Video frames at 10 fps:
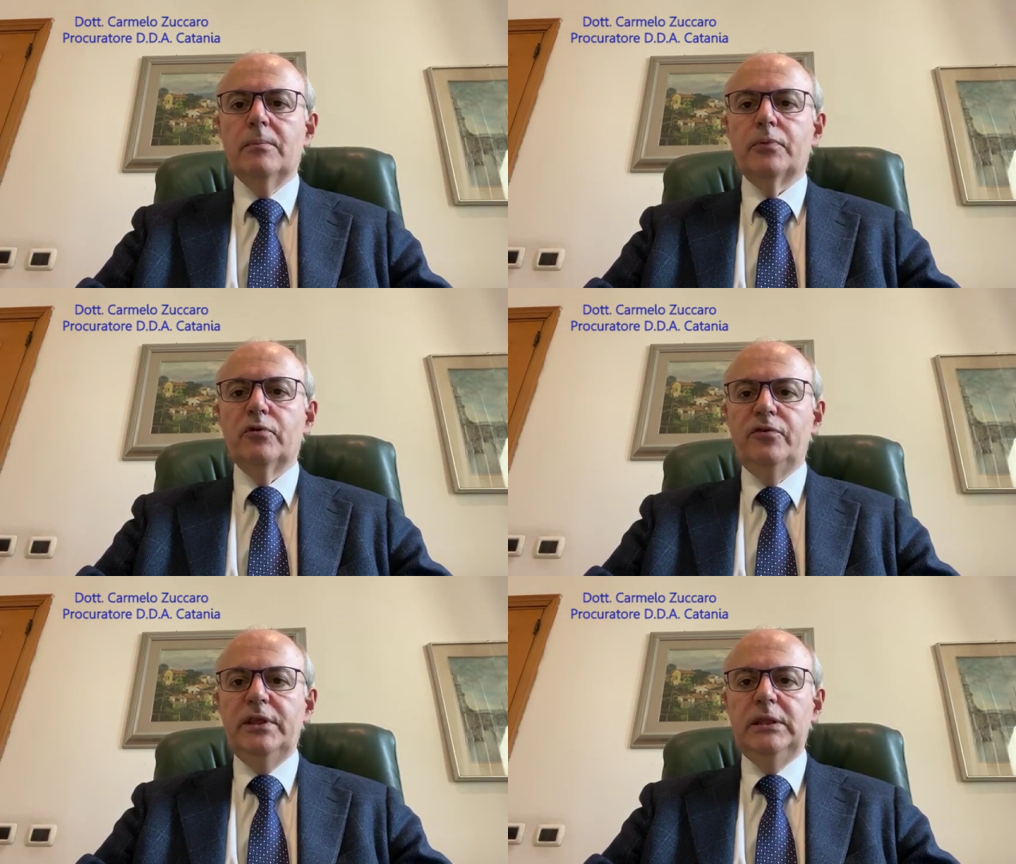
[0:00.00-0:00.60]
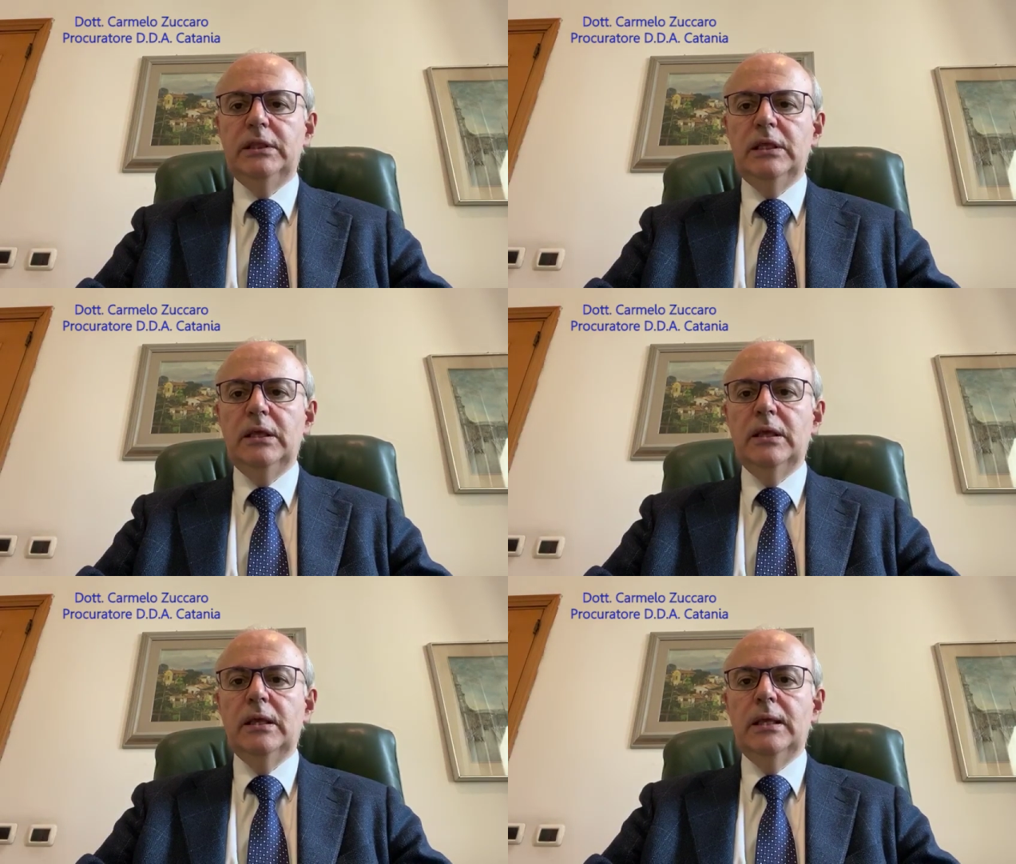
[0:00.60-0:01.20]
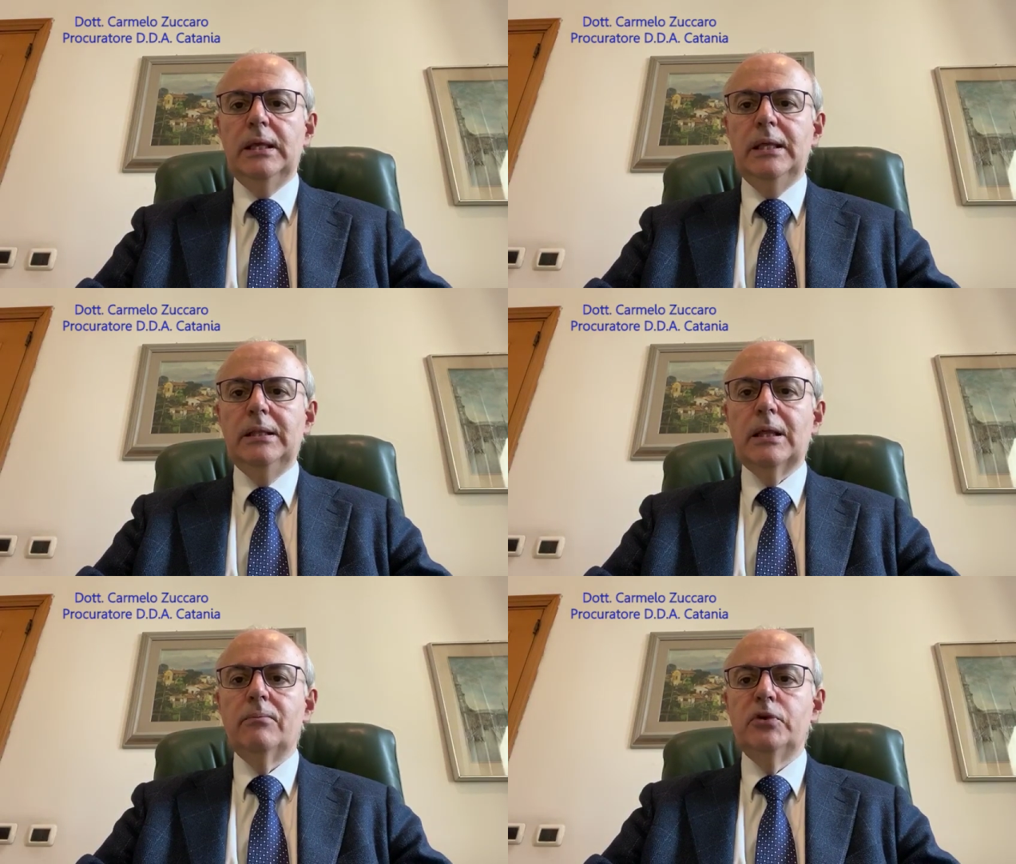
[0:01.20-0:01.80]
profitti
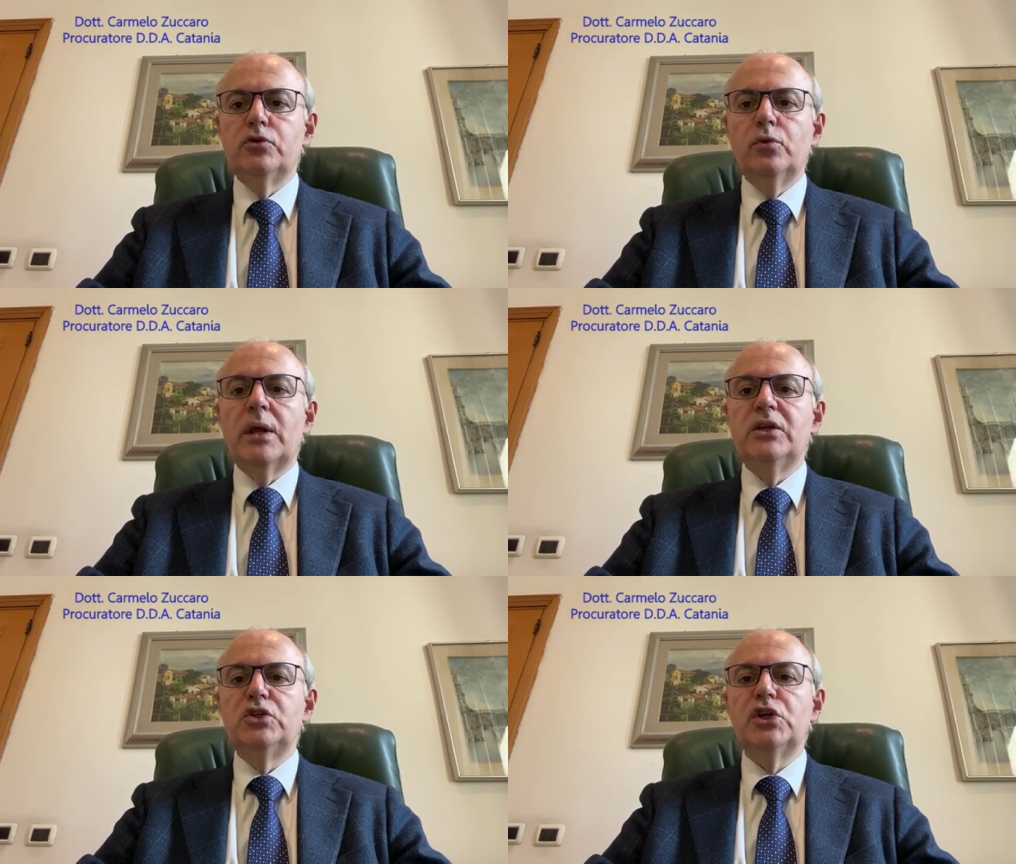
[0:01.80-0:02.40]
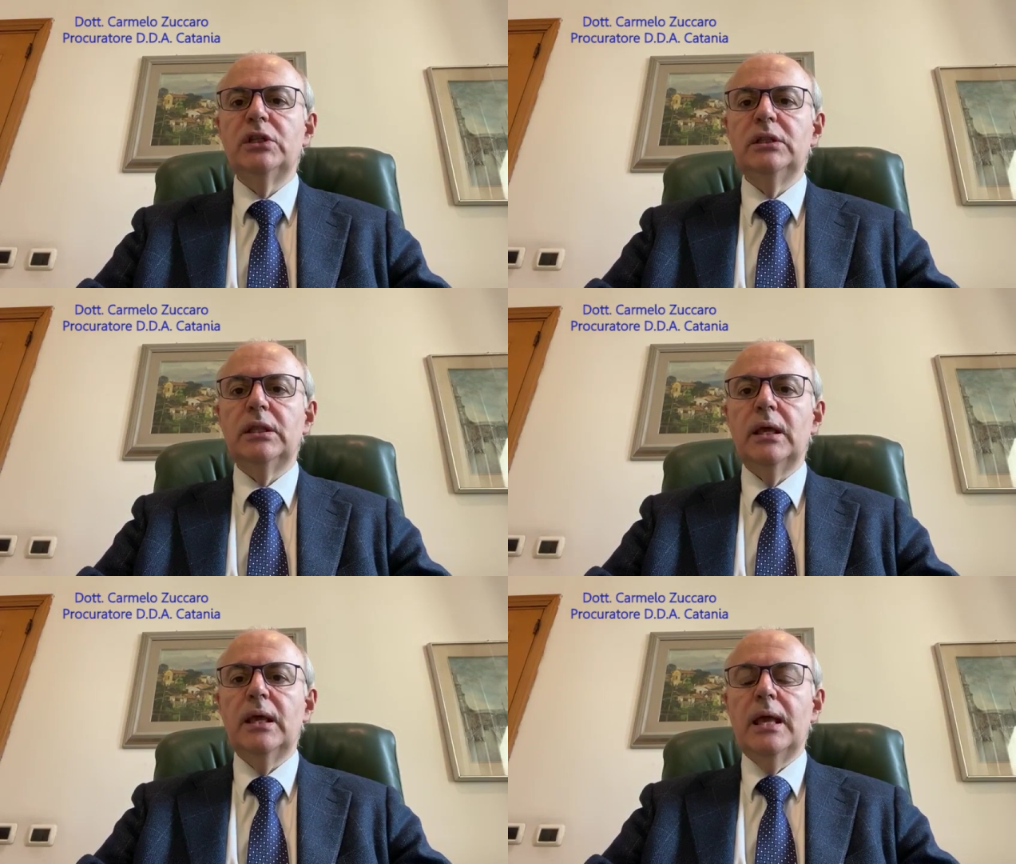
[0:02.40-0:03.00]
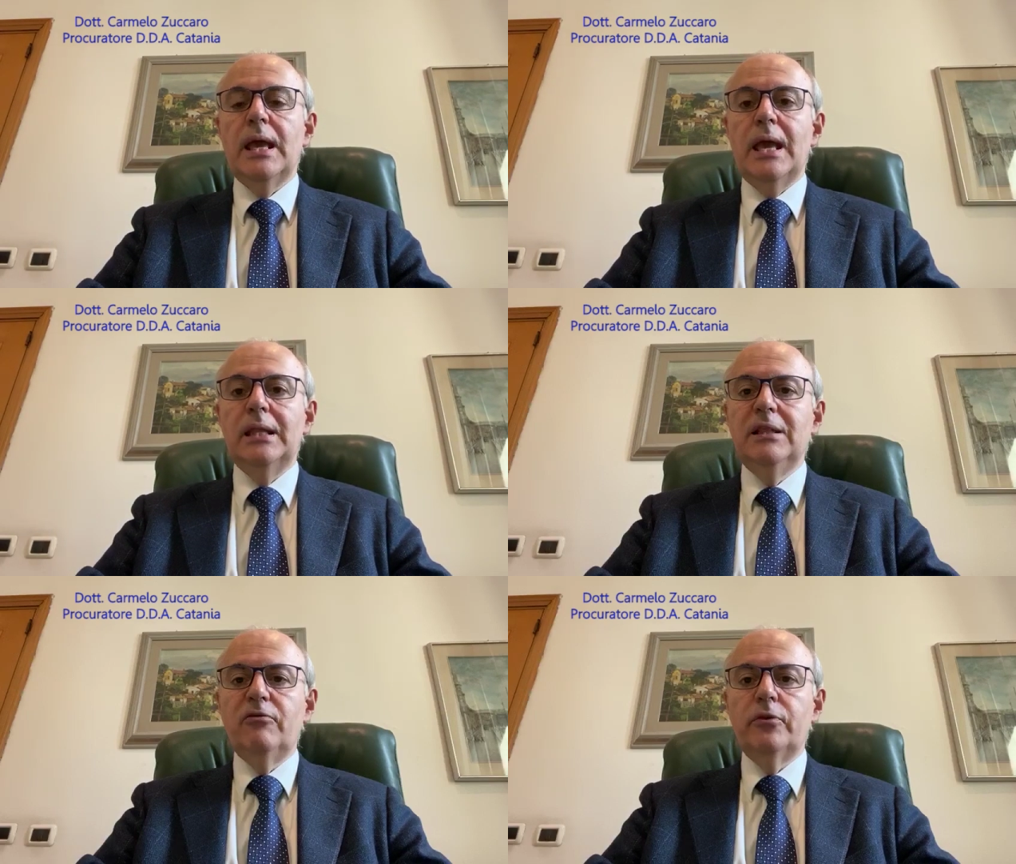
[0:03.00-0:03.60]
in misura ingente
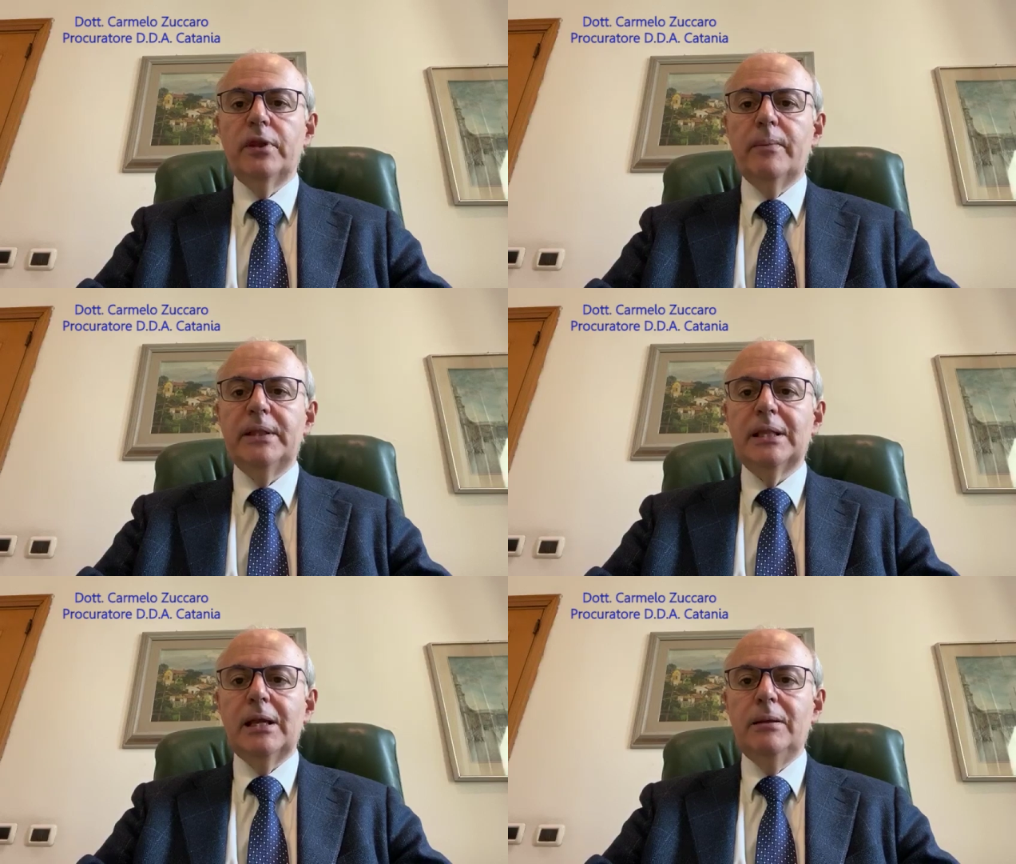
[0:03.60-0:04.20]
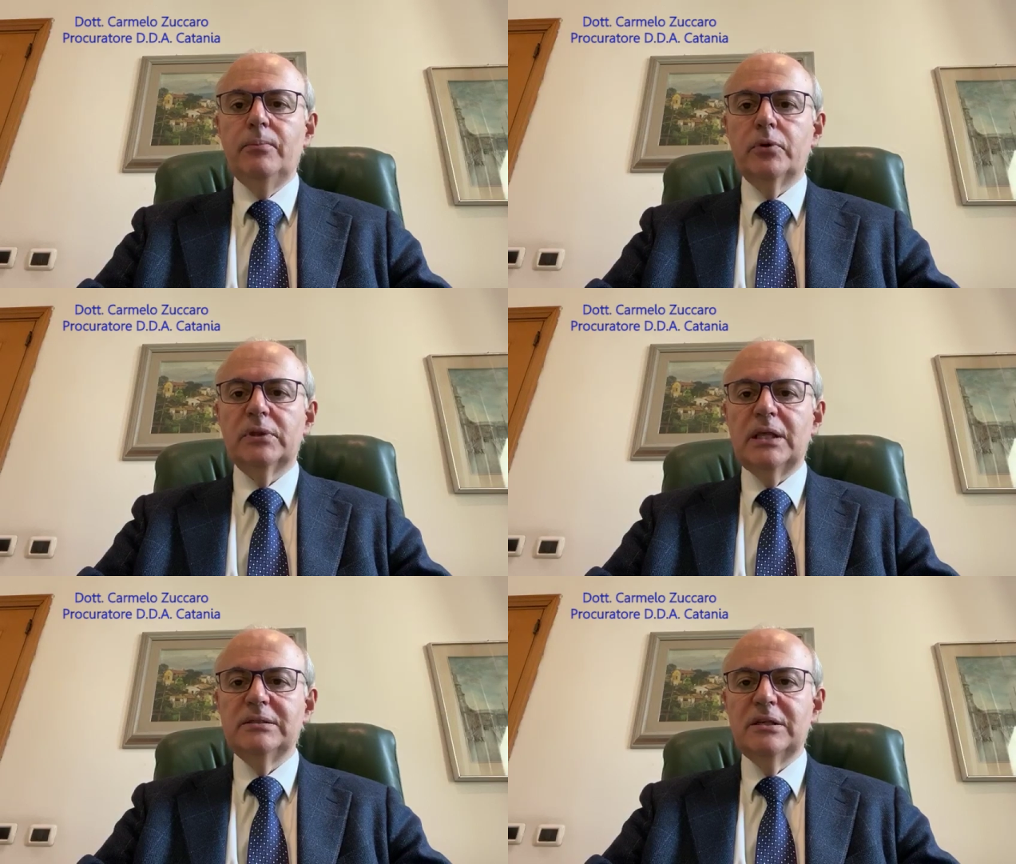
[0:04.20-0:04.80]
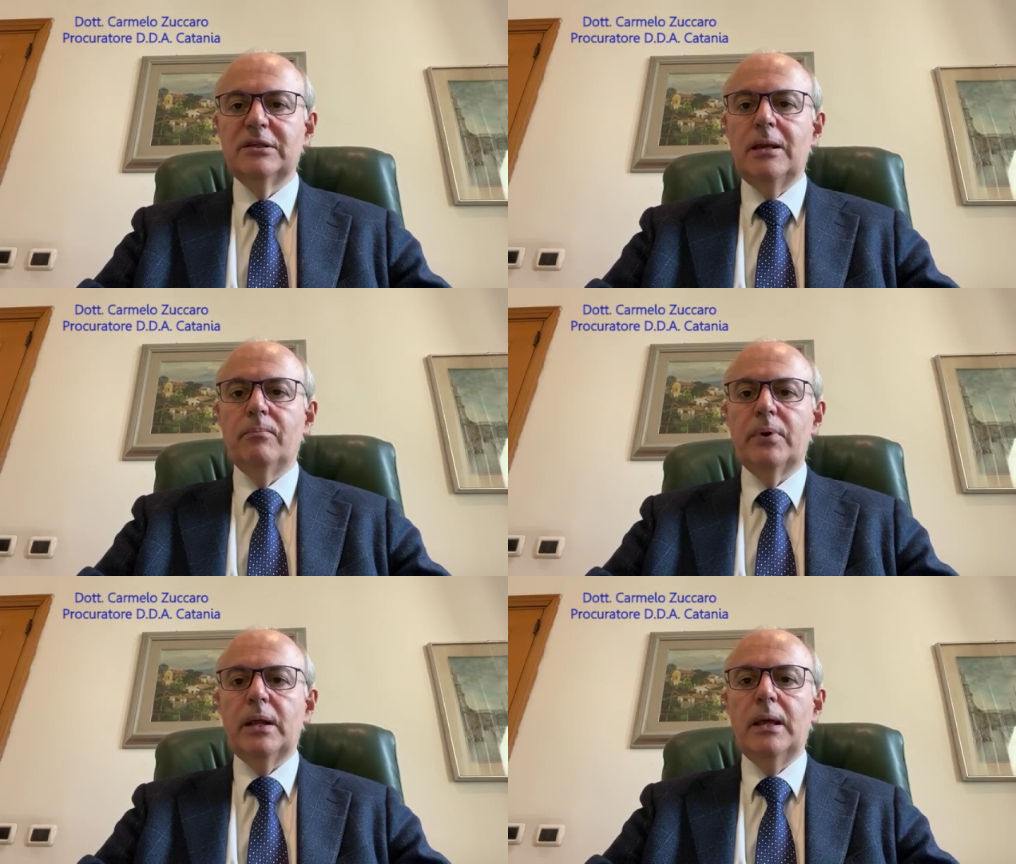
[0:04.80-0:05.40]
è di fondamentale importanza
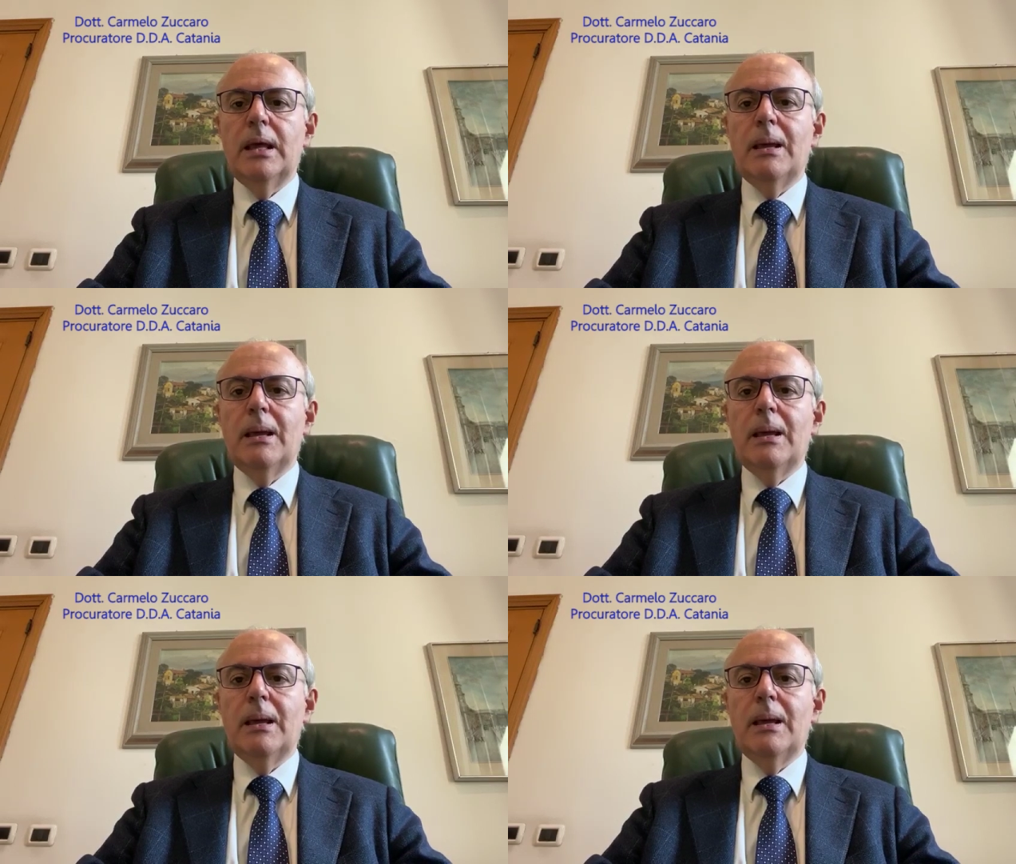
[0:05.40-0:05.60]
sempre,